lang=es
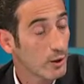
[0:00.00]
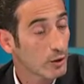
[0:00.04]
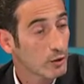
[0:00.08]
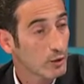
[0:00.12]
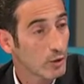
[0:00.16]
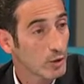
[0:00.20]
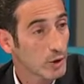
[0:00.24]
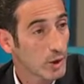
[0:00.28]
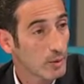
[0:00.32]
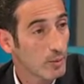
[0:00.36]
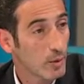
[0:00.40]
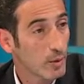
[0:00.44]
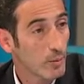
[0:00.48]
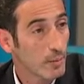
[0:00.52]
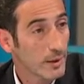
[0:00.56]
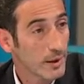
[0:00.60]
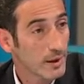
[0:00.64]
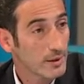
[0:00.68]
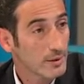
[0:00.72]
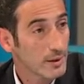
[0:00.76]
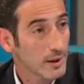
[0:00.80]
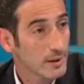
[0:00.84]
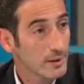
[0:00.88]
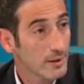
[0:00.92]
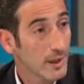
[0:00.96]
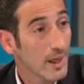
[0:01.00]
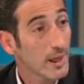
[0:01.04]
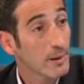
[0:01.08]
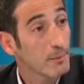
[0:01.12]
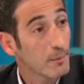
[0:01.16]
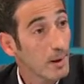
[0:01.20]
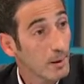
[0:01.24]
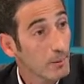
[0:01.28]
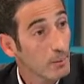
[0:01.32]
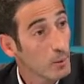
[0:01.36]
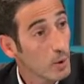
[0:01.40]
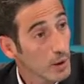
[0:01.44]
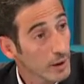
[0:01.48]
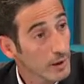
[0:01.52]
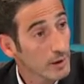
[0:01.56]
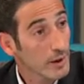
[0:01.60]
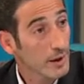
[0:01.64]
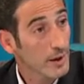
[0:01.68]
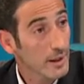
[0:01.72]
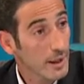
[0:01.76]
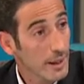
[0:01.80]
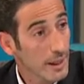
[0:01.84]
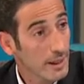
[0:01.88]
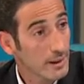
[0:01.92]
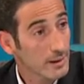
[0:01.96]
los últimos meses, hay más
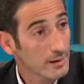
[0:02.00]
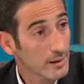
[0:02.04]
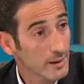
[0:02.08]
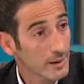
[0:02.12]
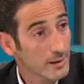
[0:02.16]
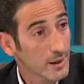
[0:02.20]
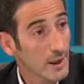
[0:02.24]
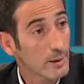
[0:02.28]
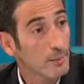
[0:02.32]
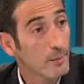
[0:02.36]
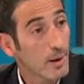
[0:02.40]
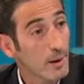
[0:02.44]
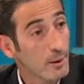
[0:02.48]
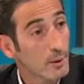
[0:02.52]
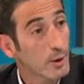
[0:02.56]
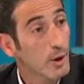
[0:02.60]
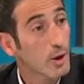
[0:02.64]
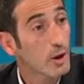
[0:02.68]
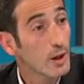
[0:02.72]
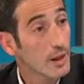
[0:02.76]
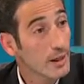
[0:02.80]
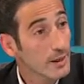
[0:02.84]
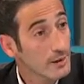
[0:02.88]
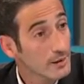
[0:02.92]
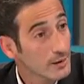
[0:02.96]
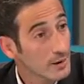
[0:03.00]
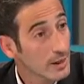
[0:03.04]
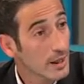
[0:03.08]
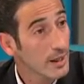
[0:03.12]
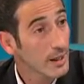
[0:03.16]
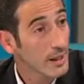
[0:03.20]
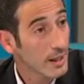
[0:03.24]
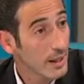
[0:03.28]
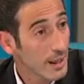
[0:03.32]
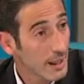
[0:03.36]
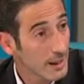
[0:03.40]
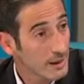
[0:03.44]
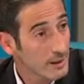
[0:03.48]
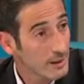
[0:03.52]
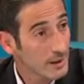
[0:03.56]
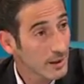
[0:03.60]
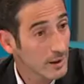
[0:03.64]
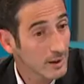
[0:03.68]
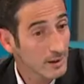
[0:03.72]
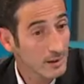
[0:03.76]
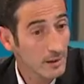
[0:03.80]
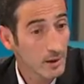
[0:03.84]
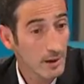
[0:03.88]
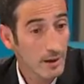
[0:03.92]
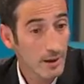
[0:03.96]
muertes que antes, hay más violencia que
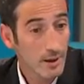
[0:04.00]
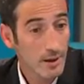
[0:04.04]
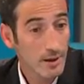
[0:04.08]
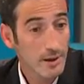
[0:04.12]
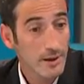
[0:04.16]
antes